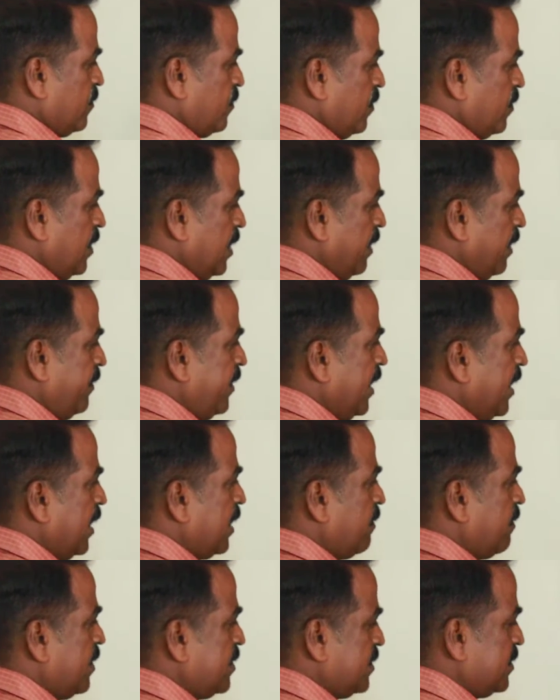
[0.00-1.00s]
ஃபுல்லாக வீடாக
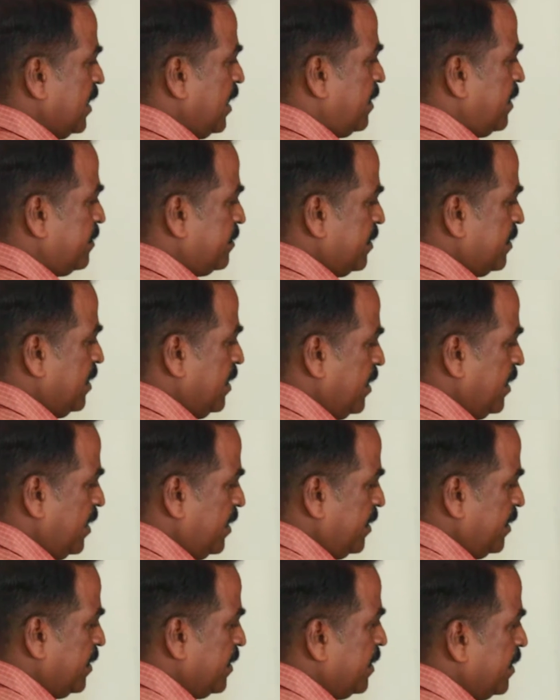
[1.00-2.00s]
இருக்குது வரிசலாக
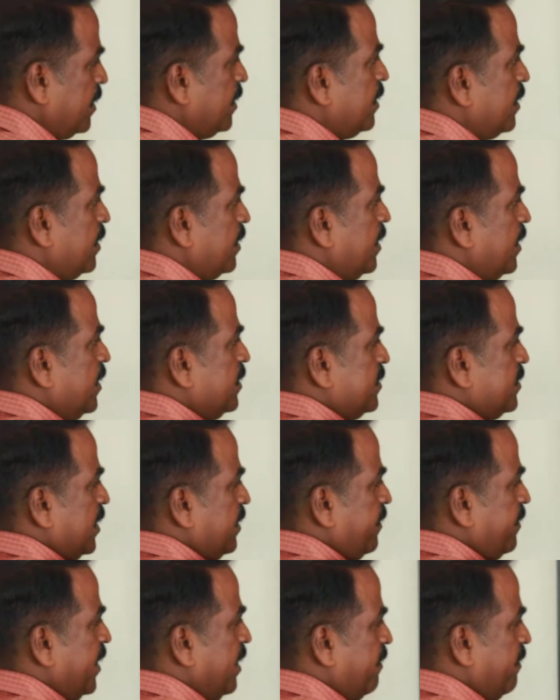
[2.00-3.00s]
ரெண்டு
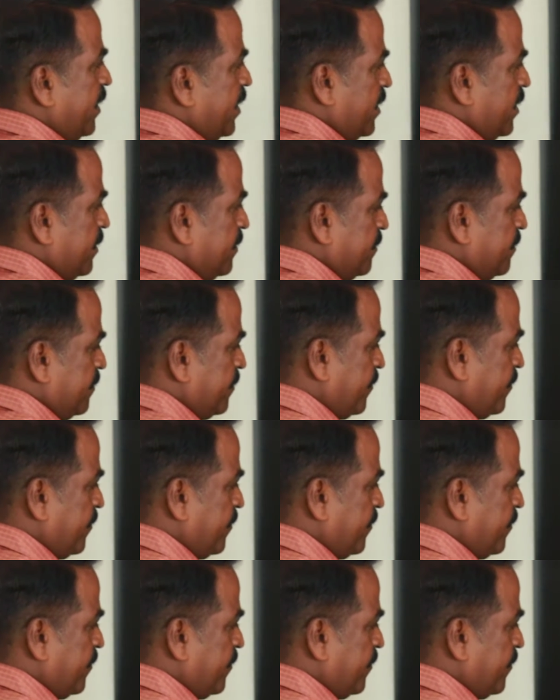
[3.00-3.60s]
சைடு வீடாகவே இருக்குது